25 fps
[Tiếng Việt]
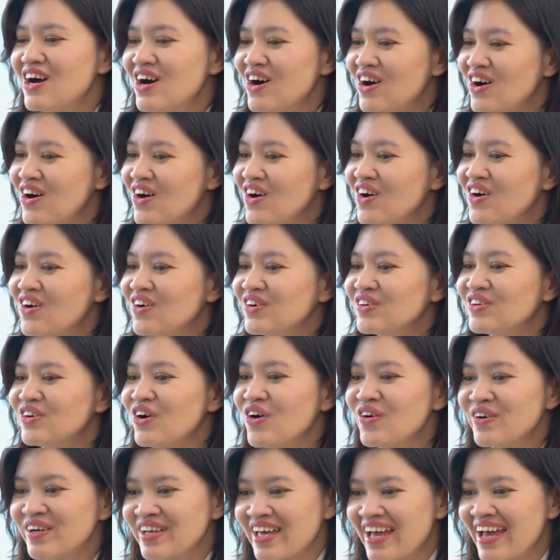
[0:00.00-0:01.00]
Ờ,
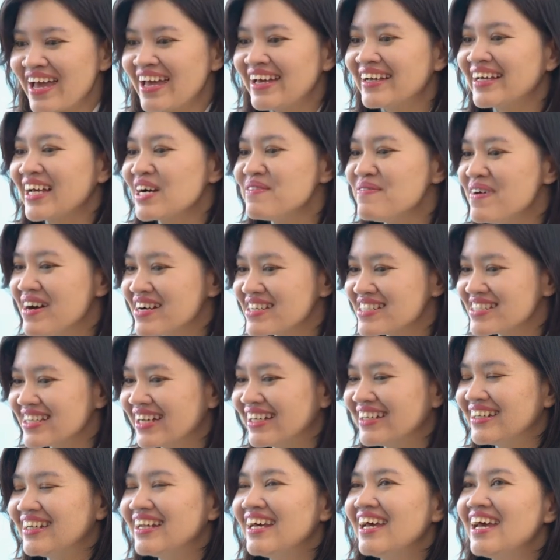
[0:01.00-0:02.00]
ok, cảm ơn
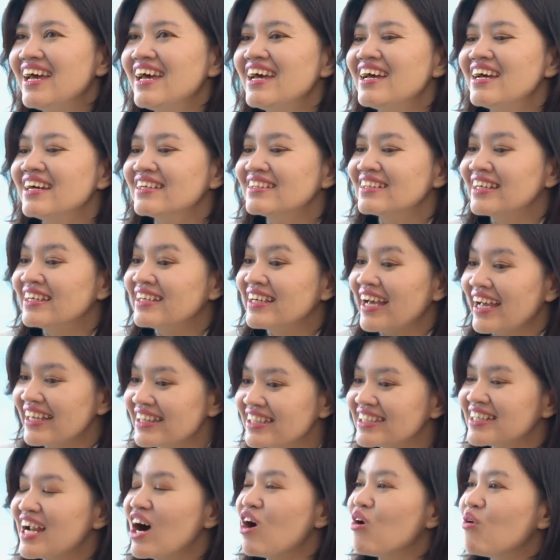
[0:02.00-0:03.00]
Trình. Thì
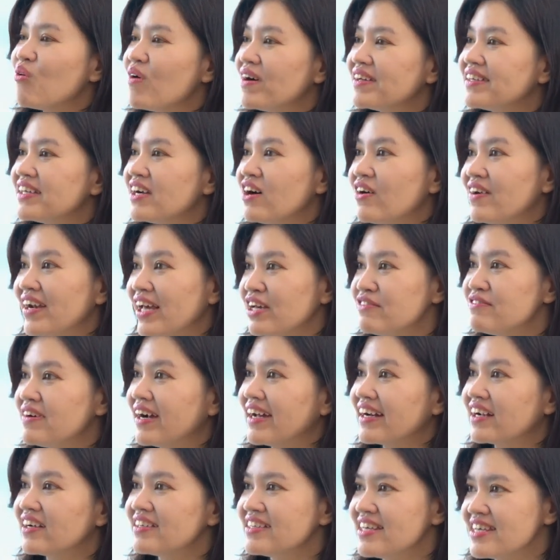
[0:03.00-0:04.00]
ngay từ đầu như hồi nãy
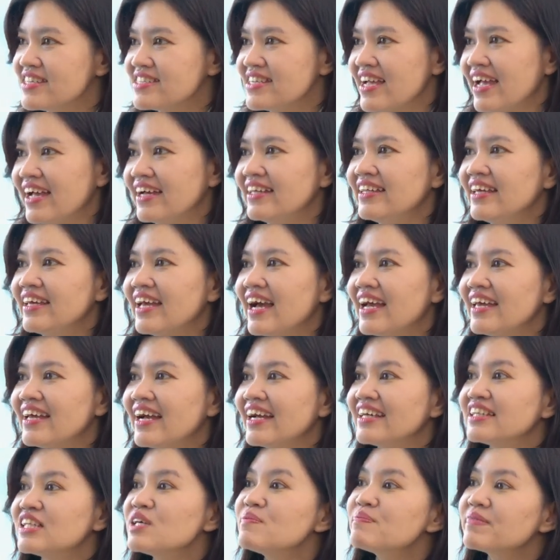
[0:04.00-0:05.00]
Phương Anh có chia sẻ thì a i
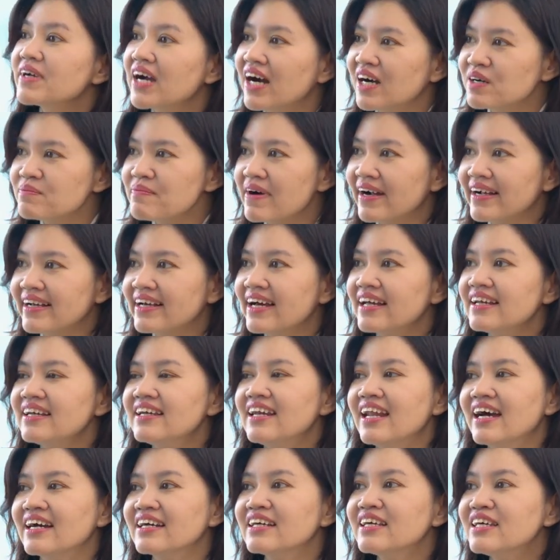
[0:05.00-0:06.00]
a tiếp cận bằng cách
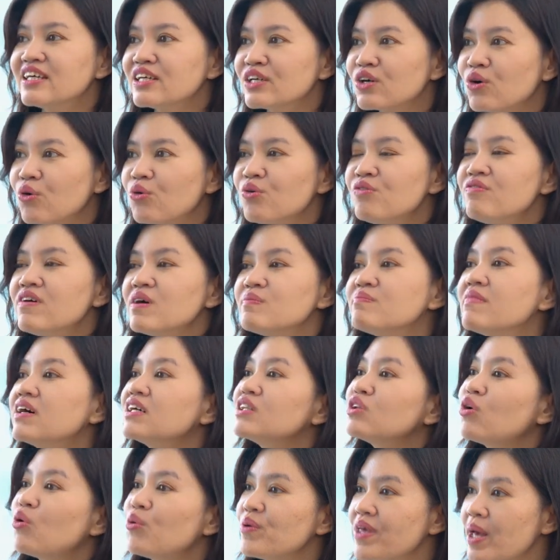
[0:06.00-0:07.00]
là nghiên cứu về mức
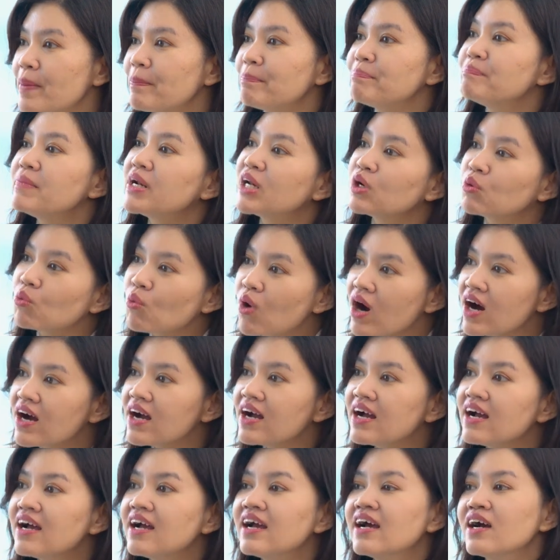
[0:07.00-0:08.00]
thu nhập bình quân
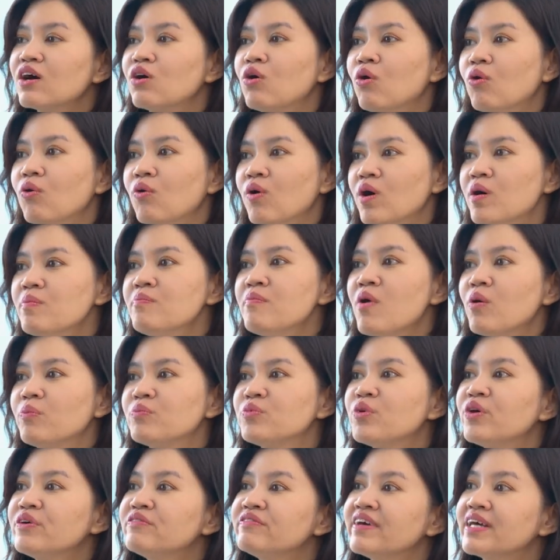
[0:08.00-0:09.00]
của
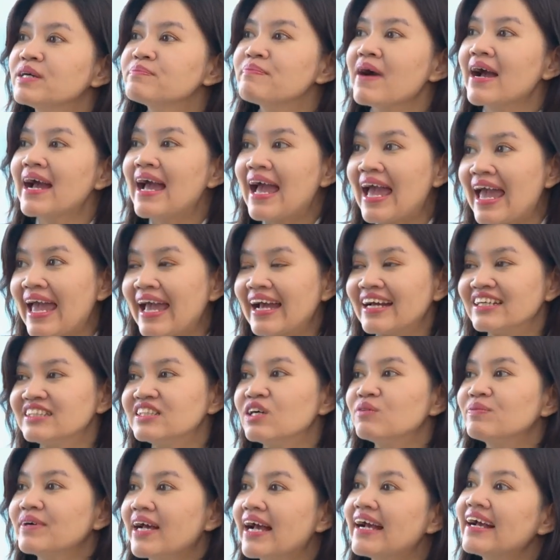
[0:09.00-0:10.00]
một chuyên viên bán hàng
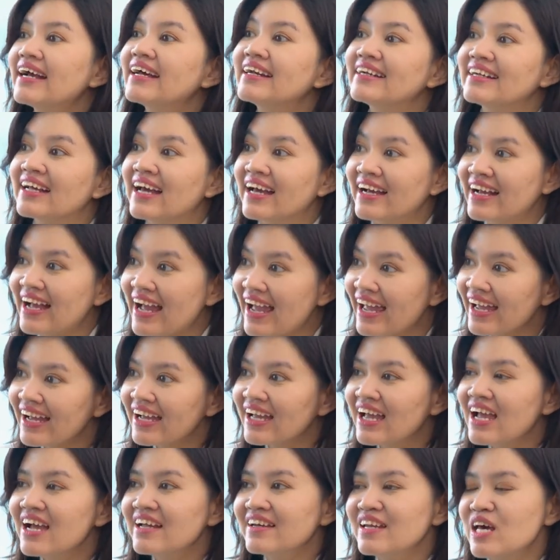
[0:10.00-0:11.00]
trong các ngành nghề khác
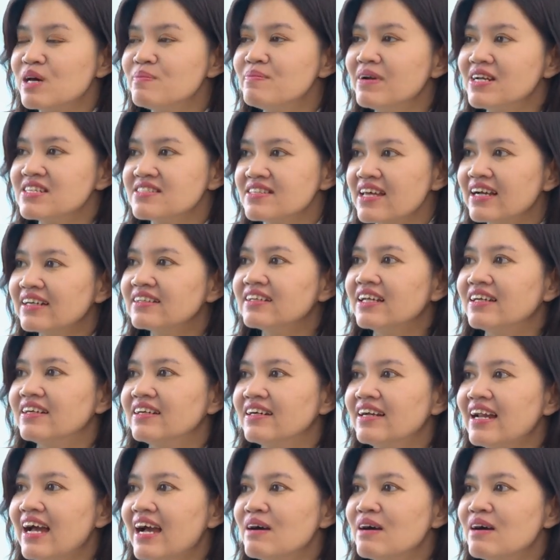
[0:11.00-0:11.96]
để mình xác định